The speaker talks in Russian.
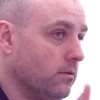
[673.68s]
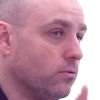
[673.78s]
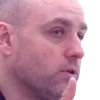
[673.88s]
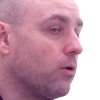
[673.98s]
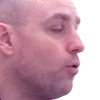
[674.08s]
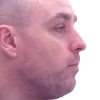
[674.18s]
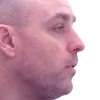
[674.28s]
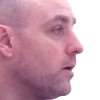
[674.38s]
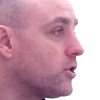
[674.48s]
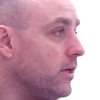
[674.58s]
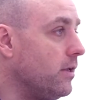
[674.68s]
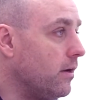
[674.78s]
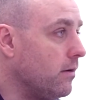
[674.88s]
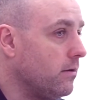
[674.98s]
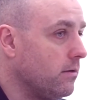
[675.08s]
ну, такое
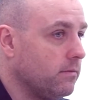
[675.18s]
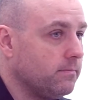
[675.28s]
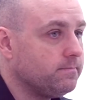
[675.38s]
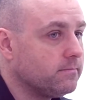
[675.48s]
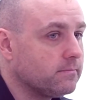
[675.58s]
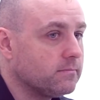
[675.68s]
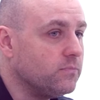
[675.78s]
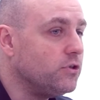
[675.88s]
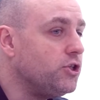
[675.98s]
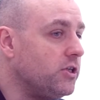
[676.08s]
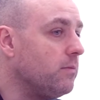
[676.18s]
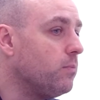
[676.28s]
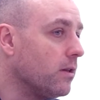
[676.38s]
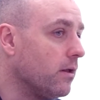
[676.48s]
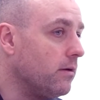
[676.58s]
положение вещей
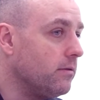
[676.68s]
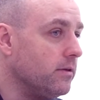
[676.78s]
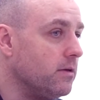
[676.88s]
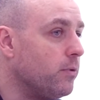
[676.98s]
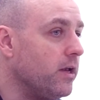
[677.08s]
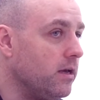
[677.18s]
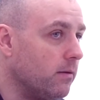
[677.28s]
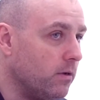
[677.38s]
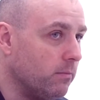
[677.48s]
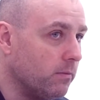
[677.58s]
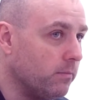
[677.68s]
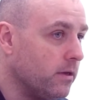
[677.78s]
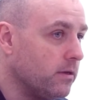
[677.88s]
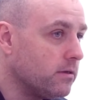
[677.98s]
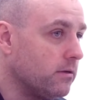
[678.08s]
было неприемлемым.
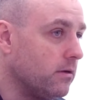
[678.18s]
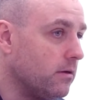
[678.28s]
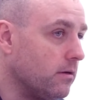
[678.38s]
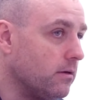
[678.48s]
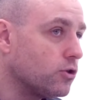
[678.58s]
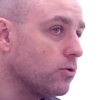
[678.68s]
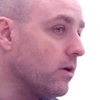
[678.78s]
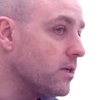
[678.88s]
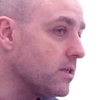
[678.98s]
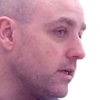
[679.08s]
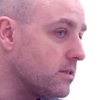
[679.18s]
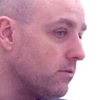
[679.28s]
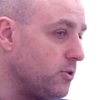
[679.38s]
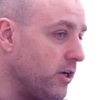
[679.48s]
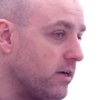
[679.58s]
Э, что
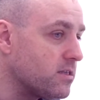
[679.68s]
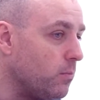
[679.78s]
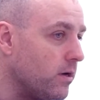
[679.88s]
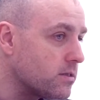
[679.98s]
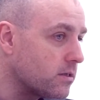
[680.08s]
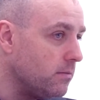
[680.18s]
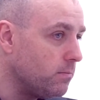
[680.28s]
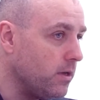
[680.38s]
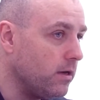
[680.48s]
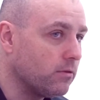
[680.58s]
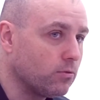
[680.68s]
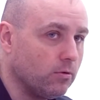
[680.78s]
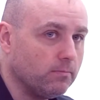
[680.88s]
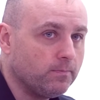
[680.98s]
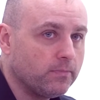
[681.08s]
касается вообще Османской империи,
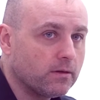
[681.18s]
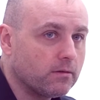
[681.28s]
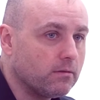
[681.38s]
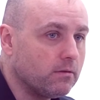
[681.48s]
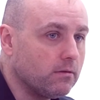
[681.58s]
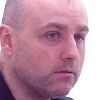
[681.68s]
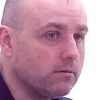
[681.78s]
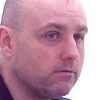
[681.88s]
то Э,